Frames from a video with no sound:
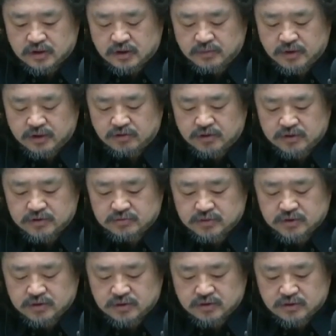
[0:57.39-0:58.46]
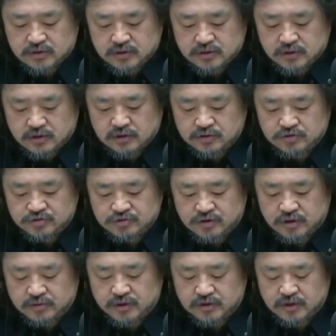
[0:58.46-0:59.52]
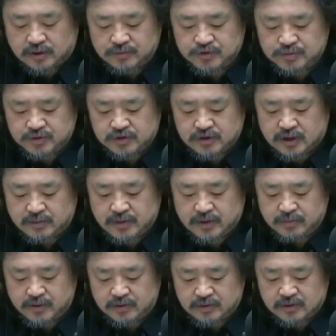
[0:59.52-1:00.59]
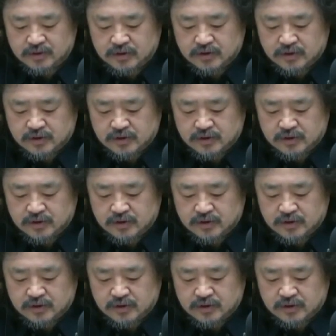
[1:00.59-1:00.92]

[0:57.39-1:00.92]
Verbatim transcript: 한 명이 되었습니다 이런 추세로 하면 다음 주면 400명,